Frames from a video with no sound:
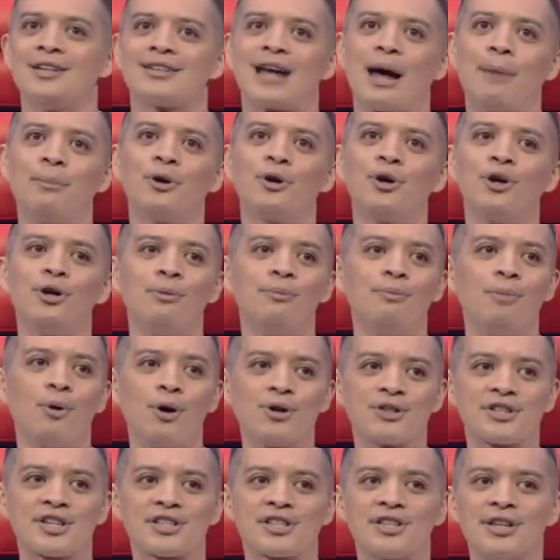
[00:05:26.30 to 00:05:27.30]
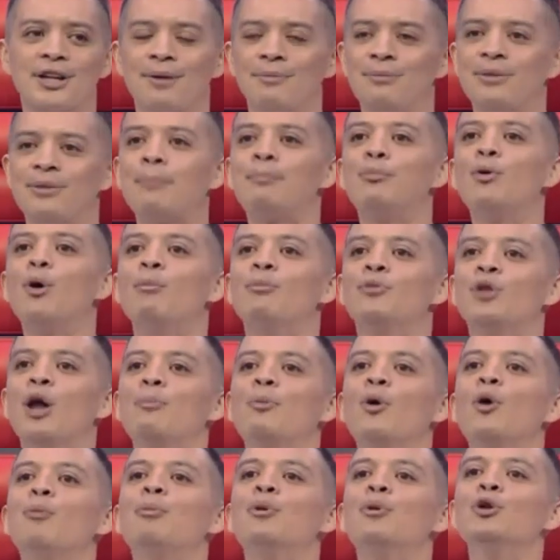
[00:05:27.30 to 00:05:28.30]
Yeah. Sabi ko yung And boses, even, even napu-
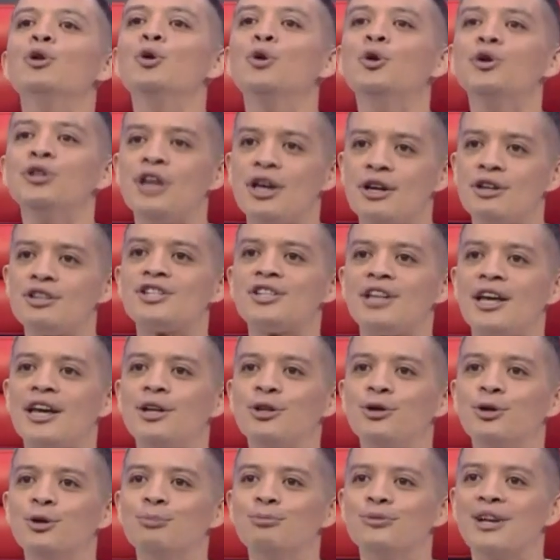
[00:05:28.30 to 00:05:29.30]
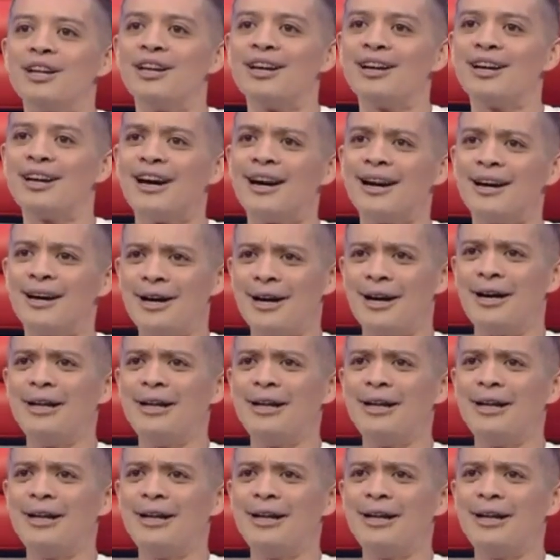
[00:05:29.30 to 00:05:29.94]
past napupuno niya yung stadium talaga.